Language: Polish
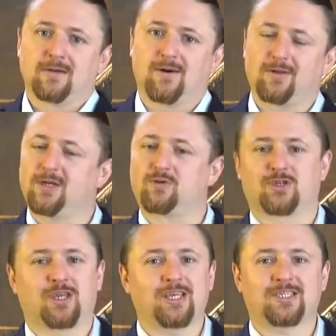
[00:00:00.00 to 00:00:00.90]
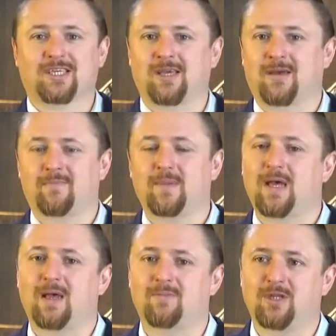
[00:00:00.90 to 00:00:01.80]
Ono już nie jest takie
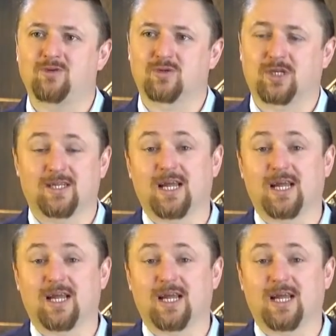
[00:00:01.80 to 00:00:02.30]
e, mięciutkie.